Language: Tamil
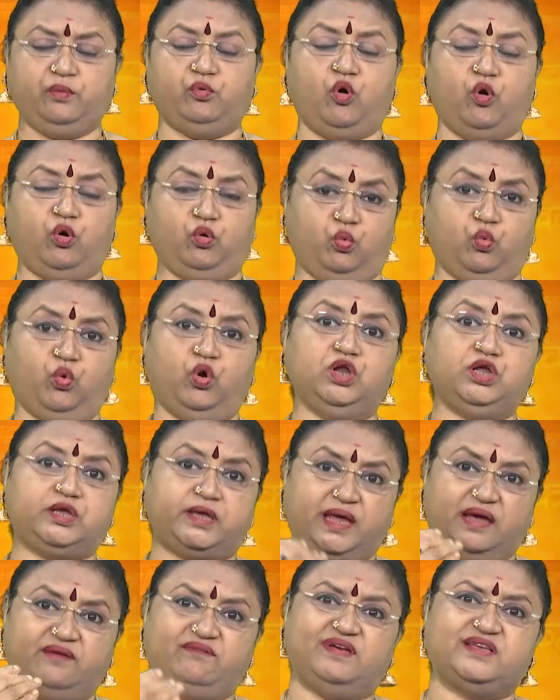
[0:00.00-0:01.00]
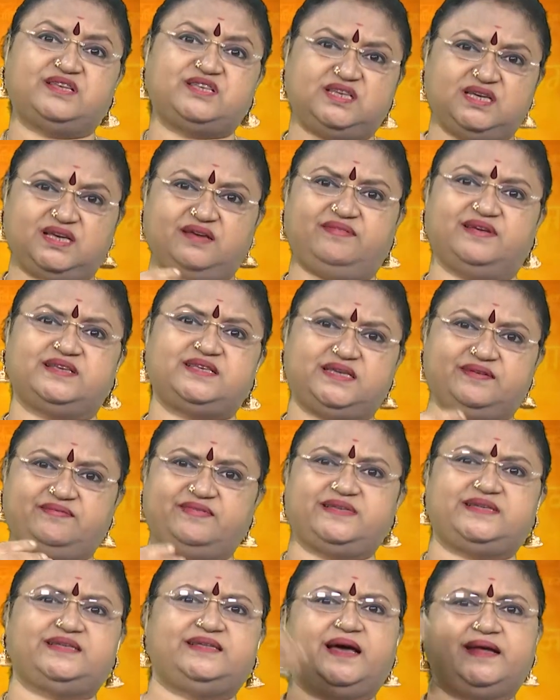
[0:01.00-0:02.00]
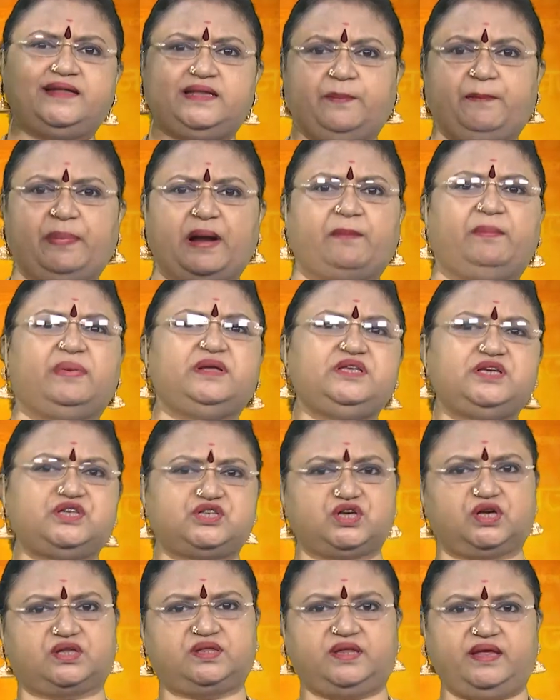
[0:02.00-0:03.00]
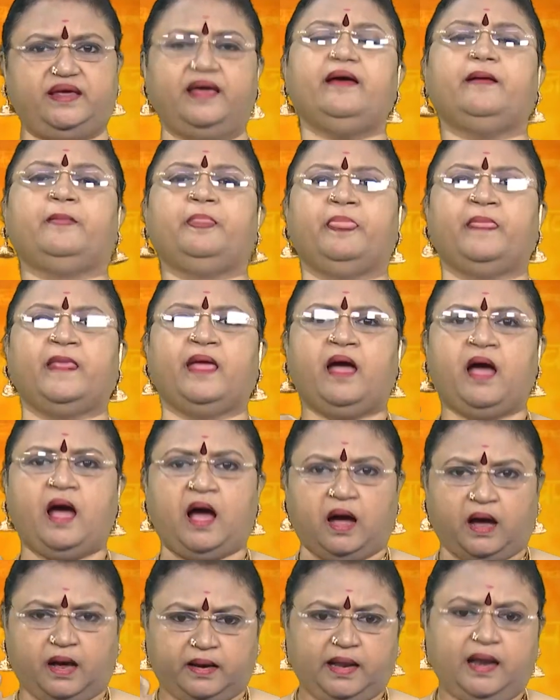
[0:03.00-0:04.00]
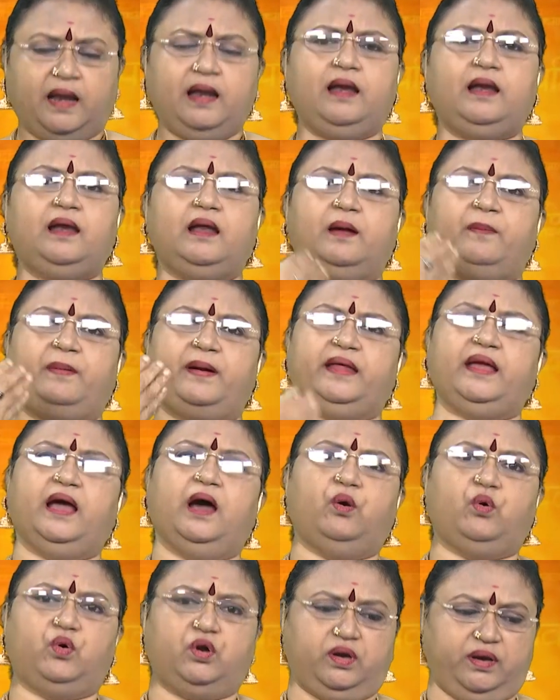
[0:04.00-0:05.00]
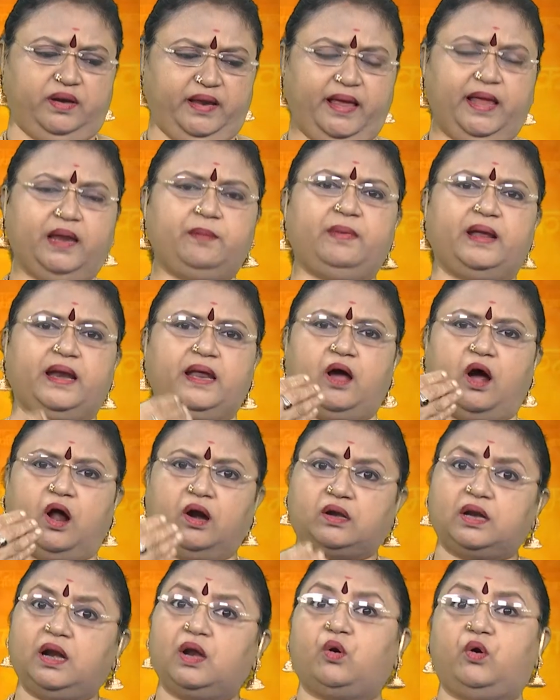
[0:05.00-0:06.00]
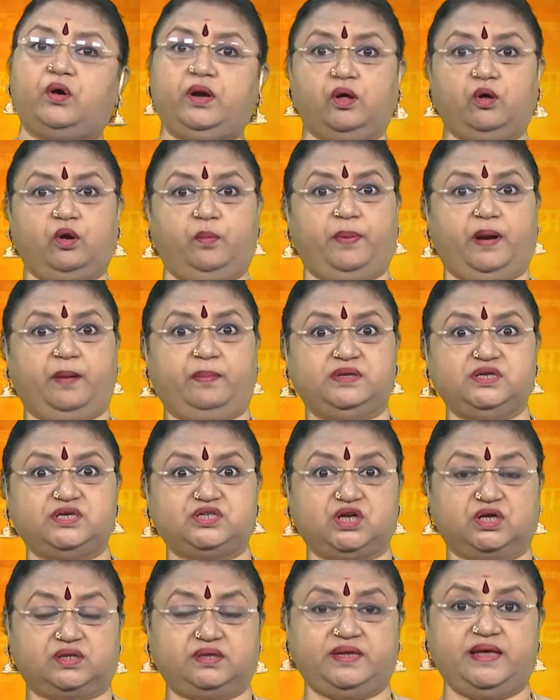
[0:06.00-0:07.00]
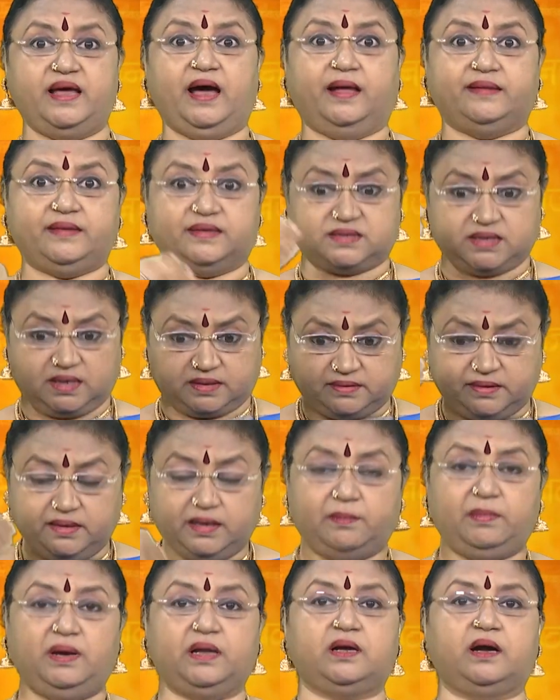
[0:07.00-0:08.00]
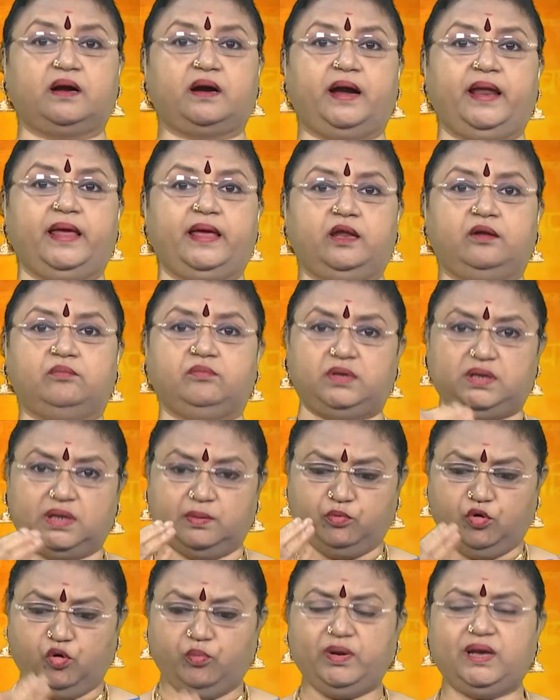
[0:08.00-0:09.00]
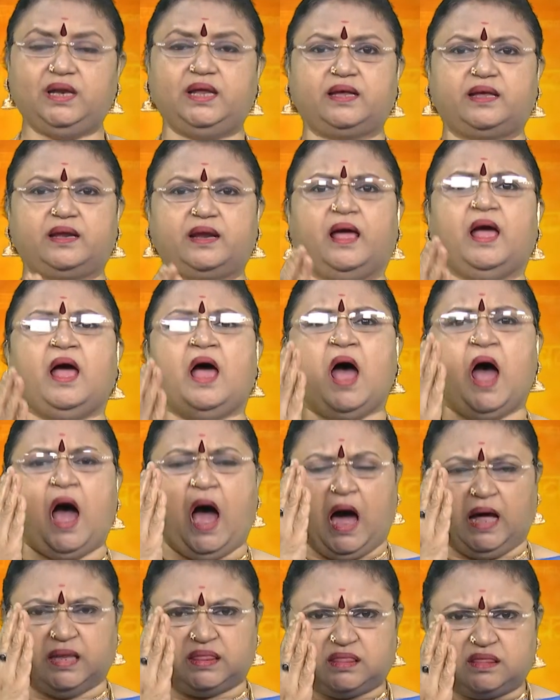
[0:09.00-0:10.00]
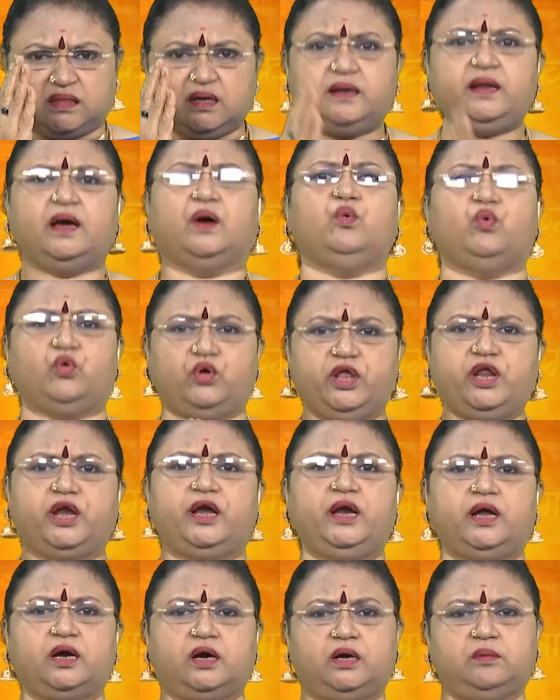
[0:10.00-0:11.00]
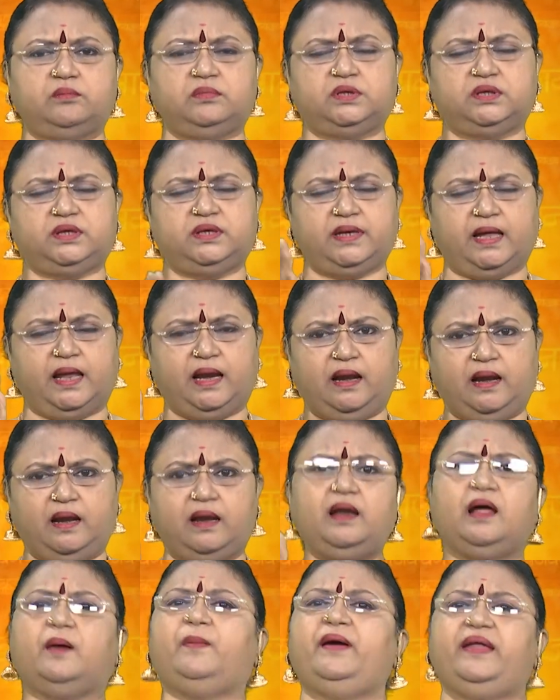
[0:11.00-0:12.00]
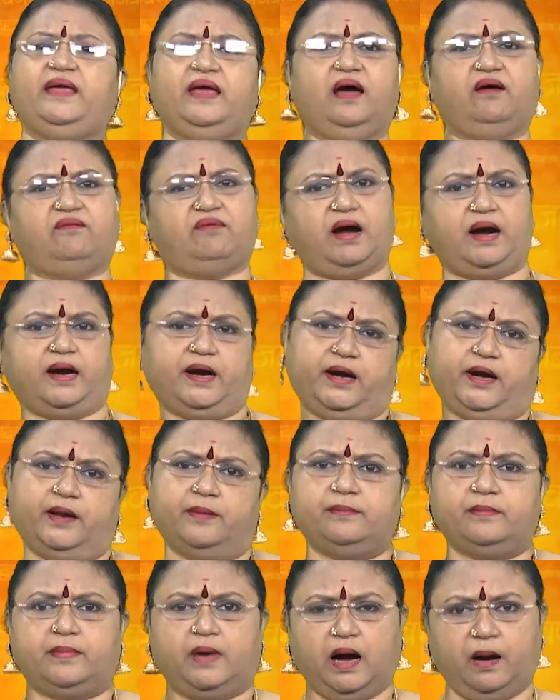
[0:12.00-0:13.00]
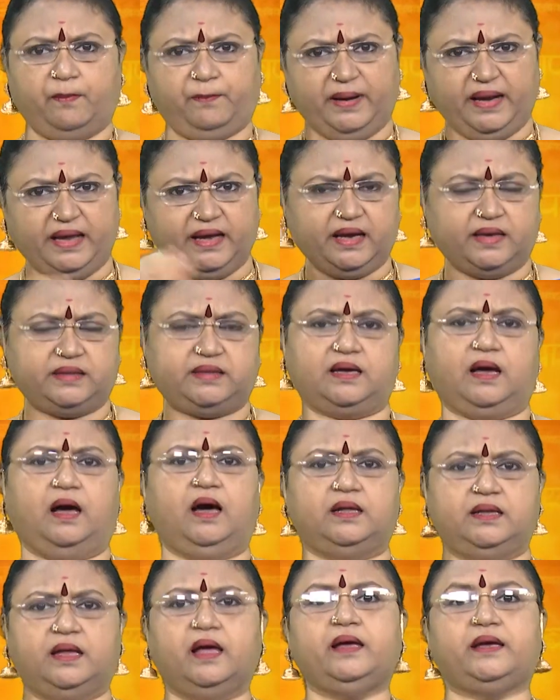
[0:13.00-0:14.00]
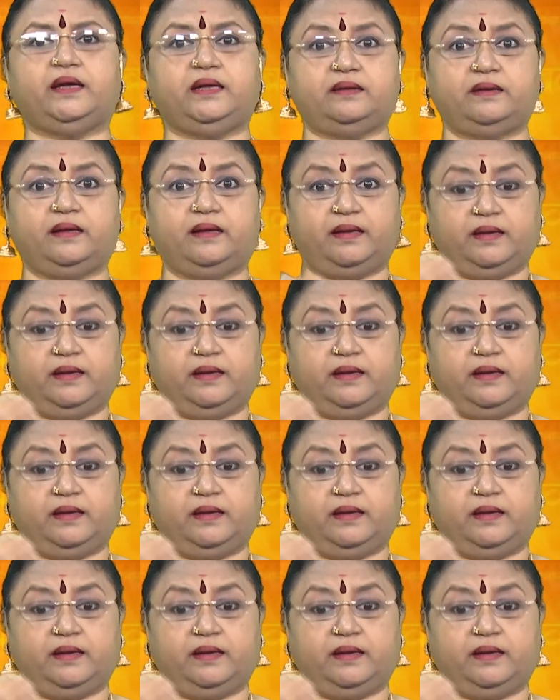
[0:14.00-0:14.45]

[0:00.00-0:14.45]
ஒ ஒழிக்க வச்சு வச்சு வச்சு தான் இந்த பிரபஞ்ச சக்தியை நல்லபடியாக ஒரு நேர்மறை ஆற்றல் கொண்ட ஒரு பிரபஞ்ச சக்தியாக அந்த சக்தி நம்மளுக்கு கிடைக்கணும் இந்த பூமியில் இருக்கிற அத்தனை உயிரினங்களும் வந்து நல்லபடியாக வாழணும் அப்படிங்கிறதுக்காக தான் இந்த